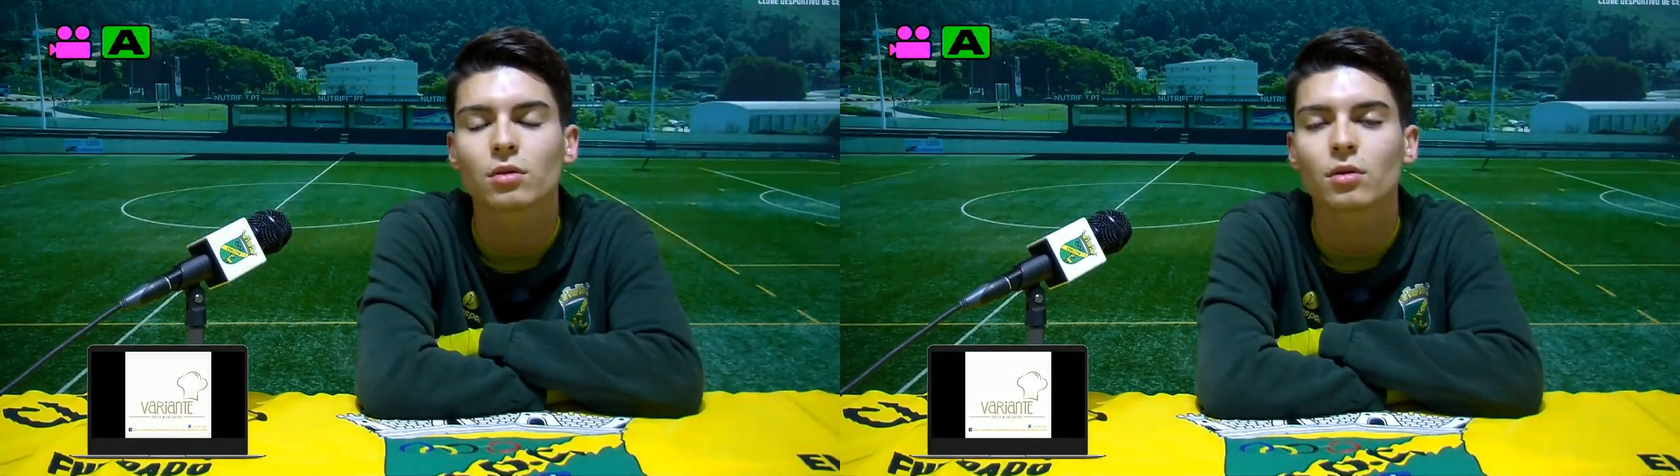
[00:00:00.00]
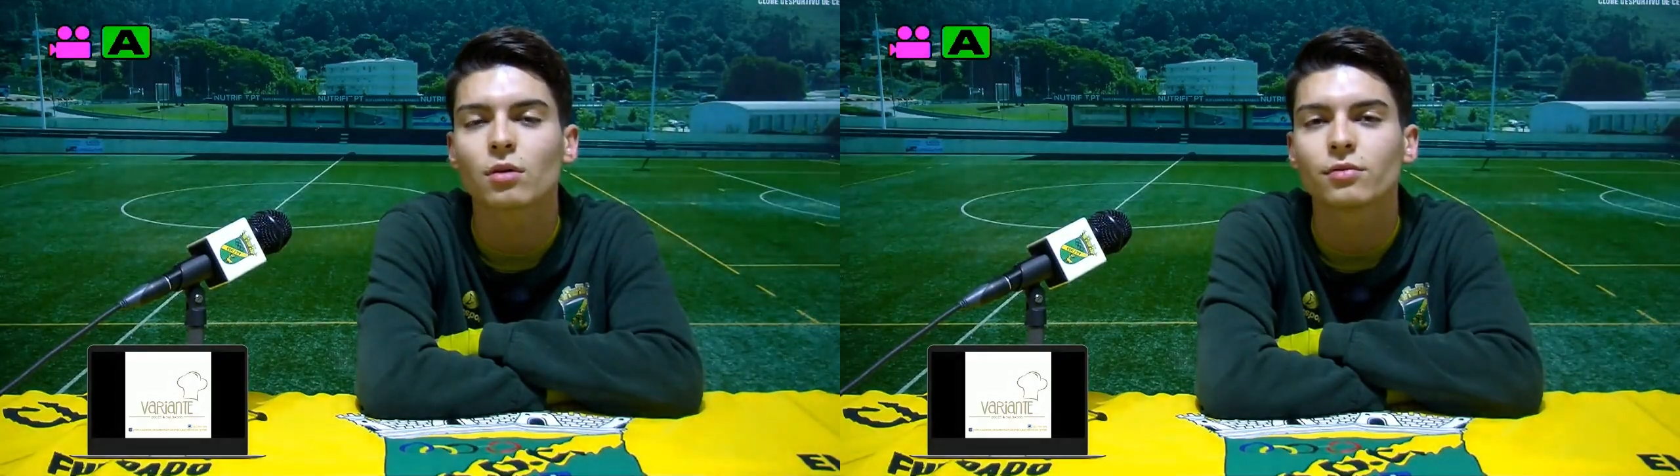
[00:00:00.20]

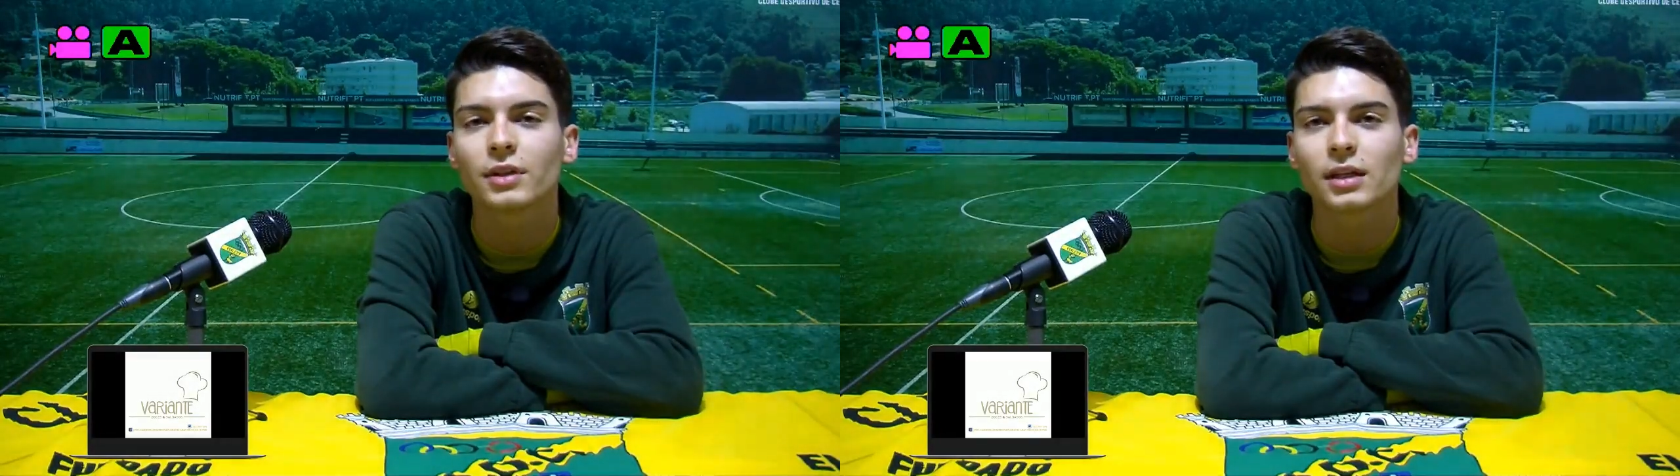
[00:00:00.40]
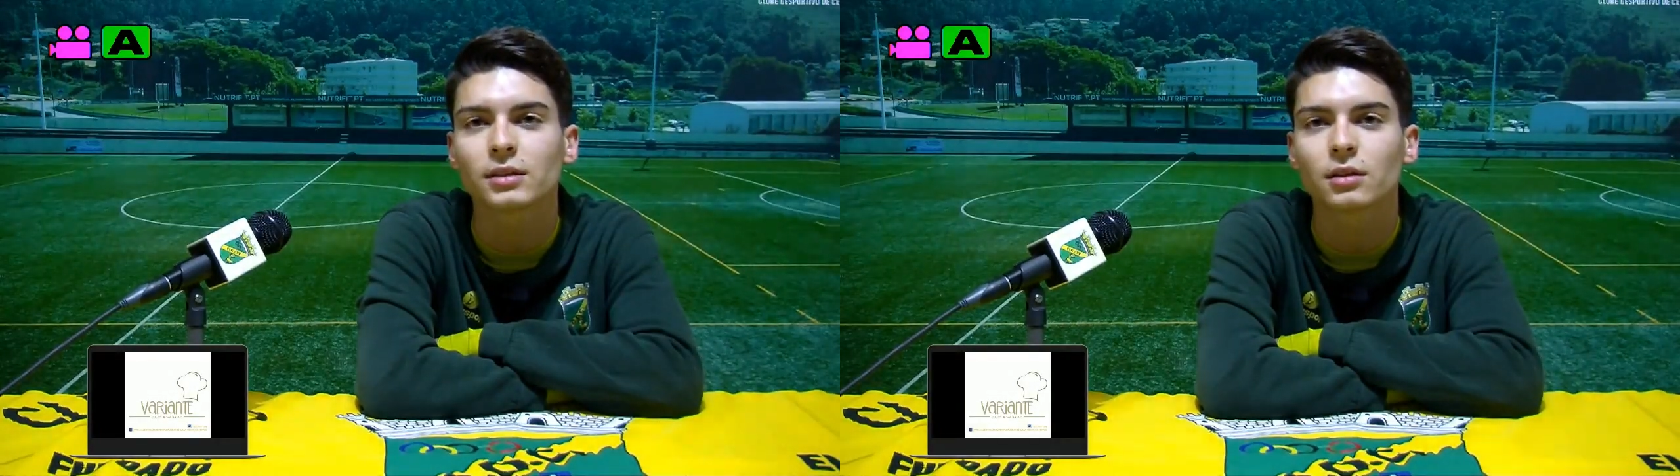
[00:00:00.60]
com
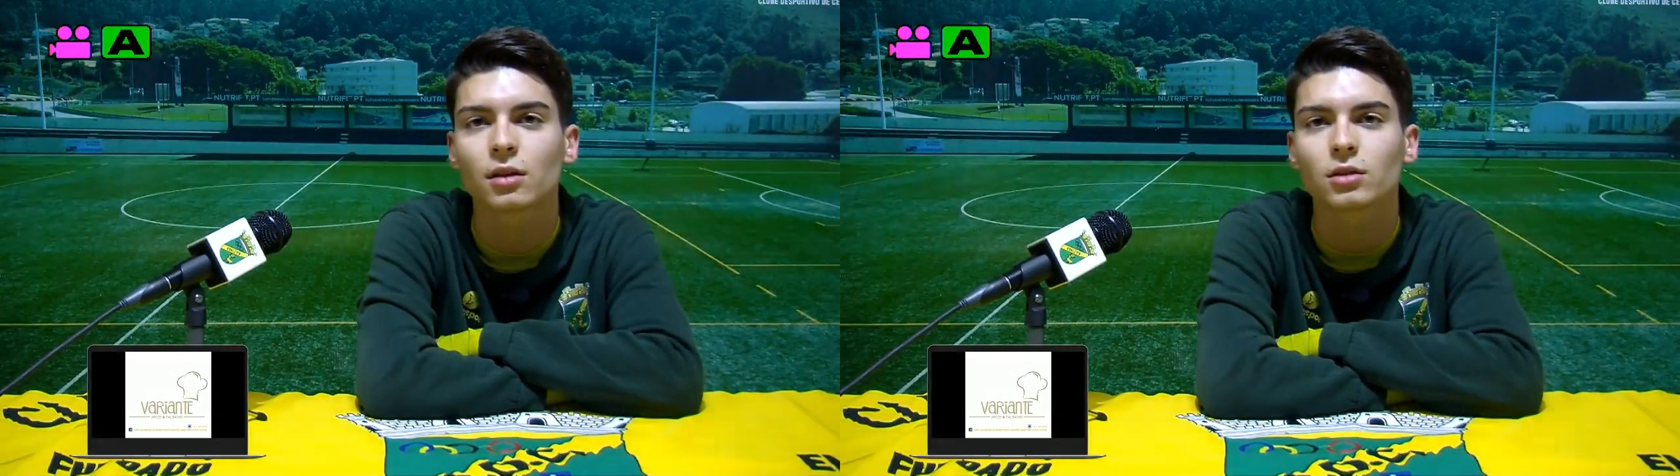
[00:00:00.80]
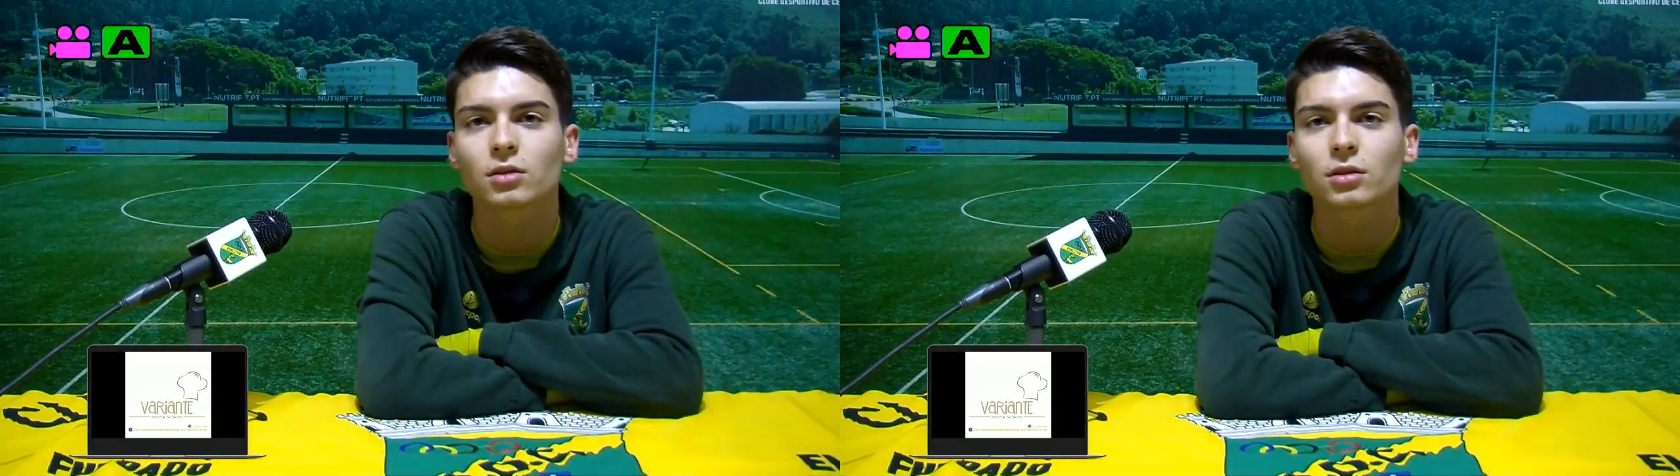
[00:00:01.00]
confiança em
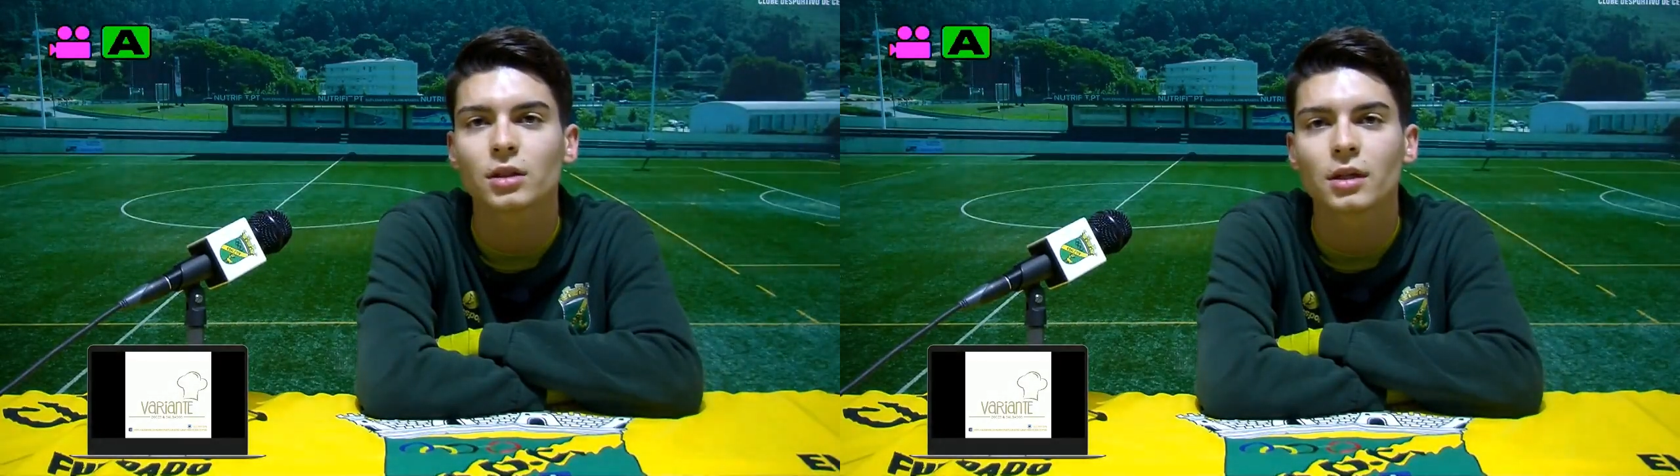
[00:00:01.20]
nós,